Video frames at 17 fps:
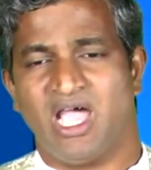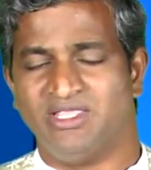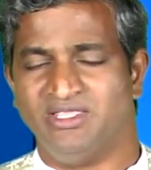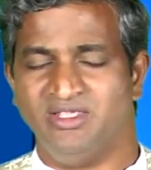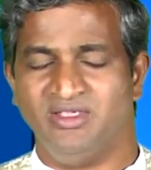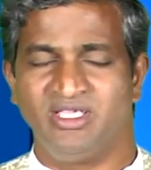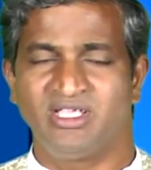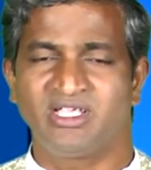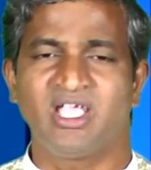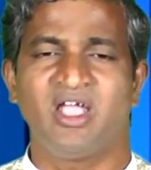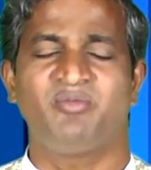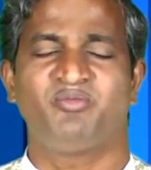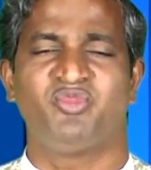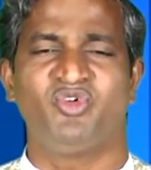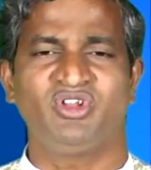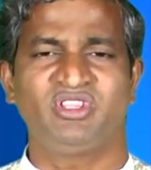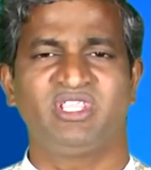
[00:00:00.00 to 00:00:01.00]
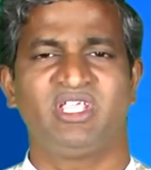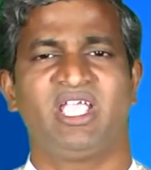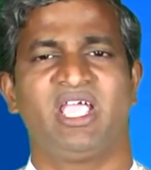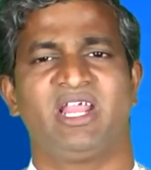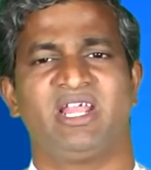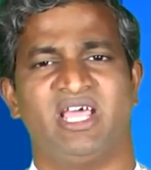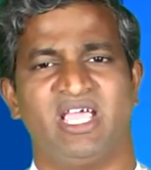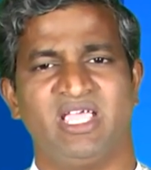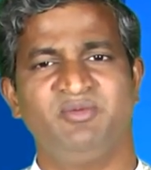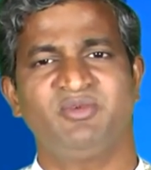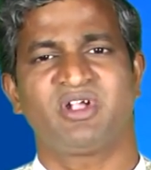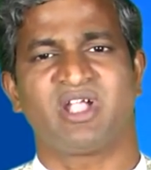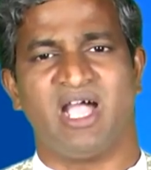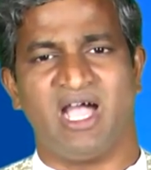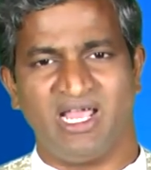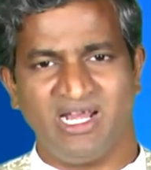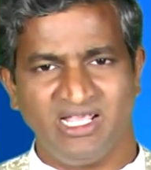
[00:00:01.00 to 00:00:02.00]
అది ఇంకా పూర్తిగా నయం
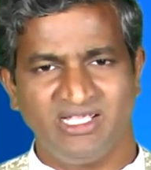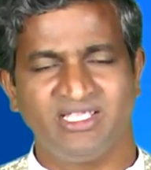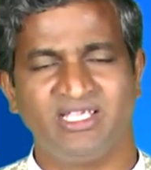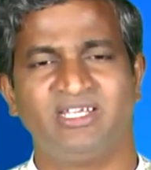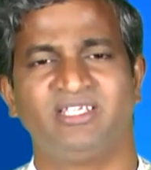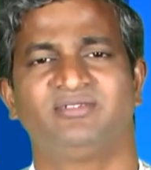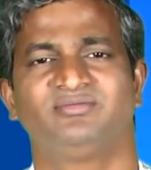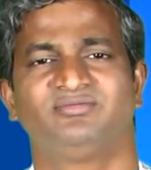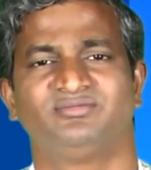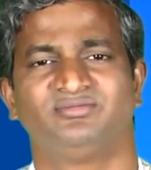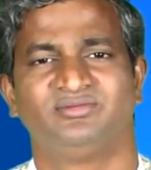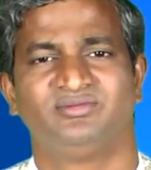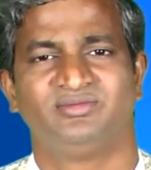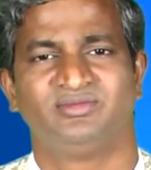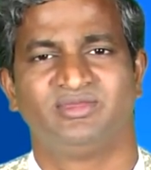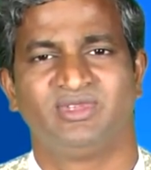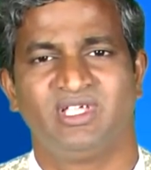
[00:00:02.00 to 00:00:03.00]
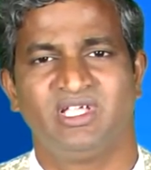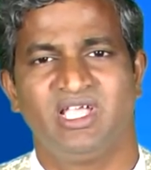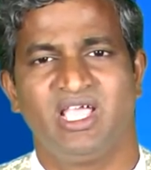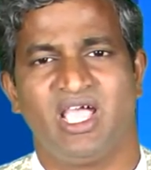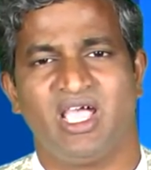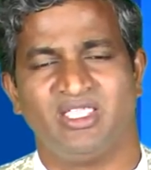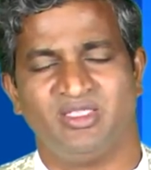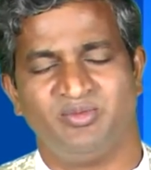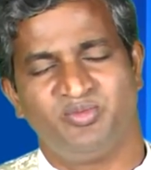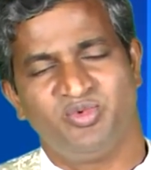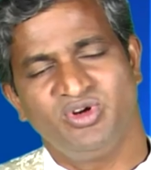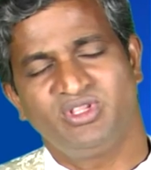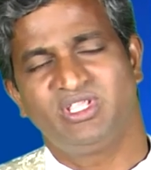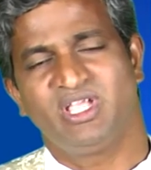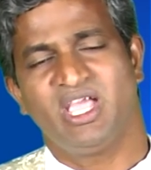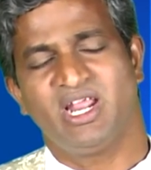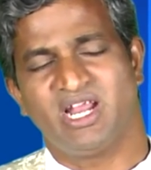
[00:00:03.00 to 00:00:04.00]
కాలేదని అది
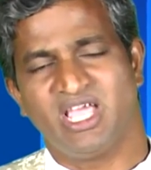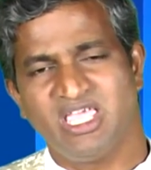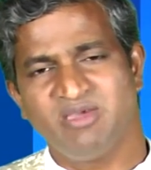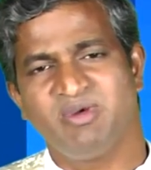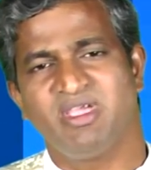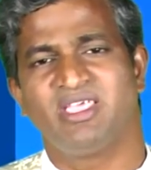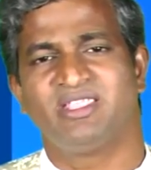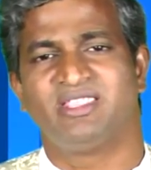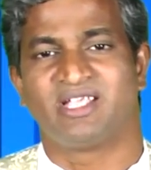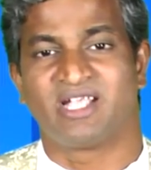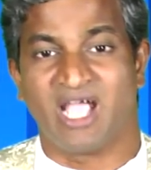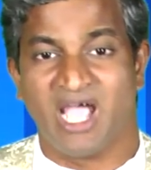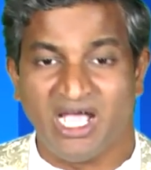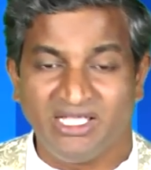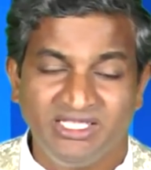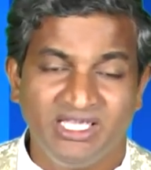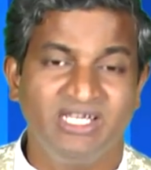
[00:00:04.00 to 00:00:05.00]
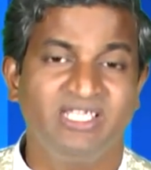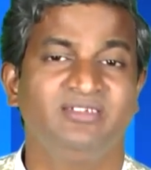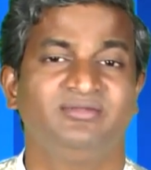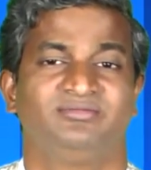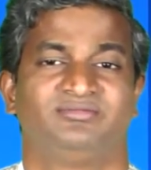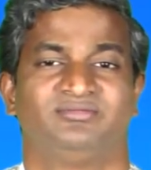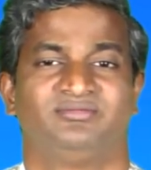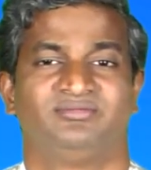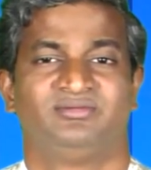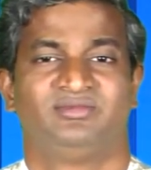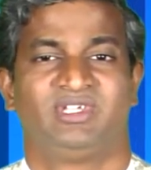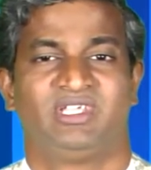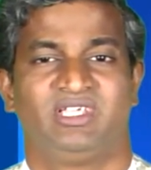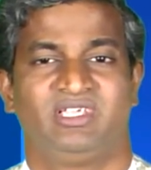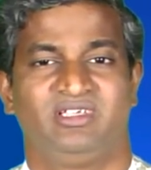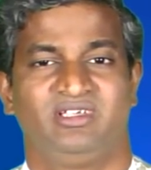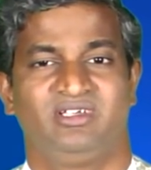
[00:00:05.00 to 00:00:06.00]
పూర్తిగా నయమయ్యేది కాదని
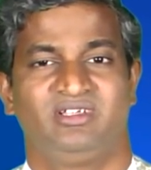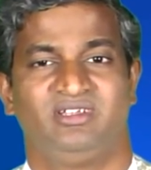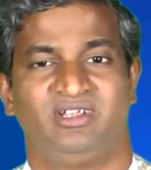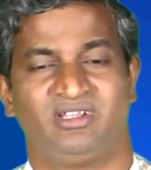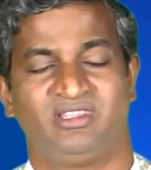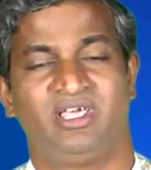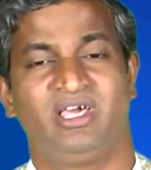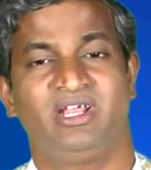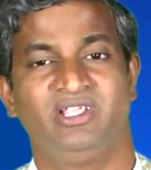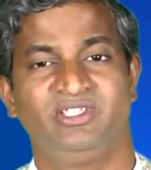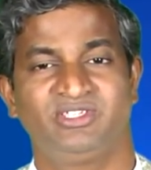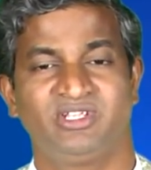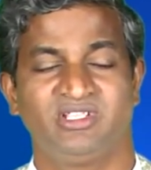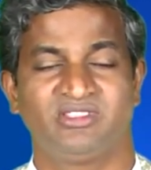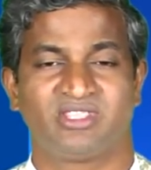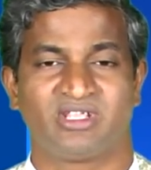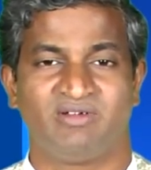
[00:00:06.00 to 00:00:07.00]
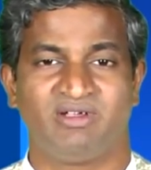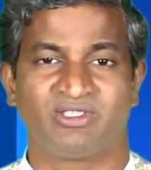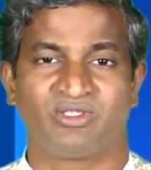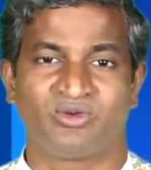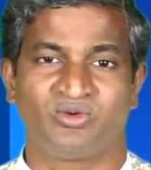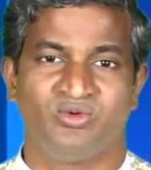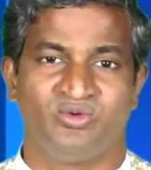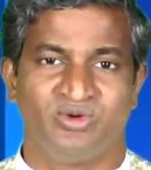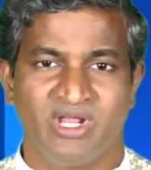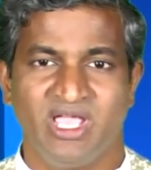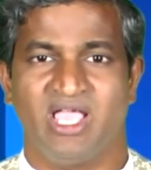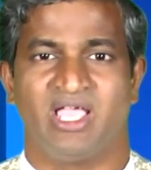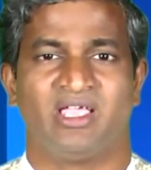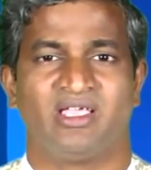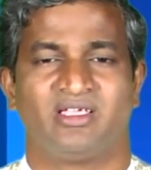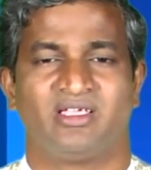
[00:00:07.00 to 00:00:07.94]
నిర్ధారించిన తర్వాత కూడా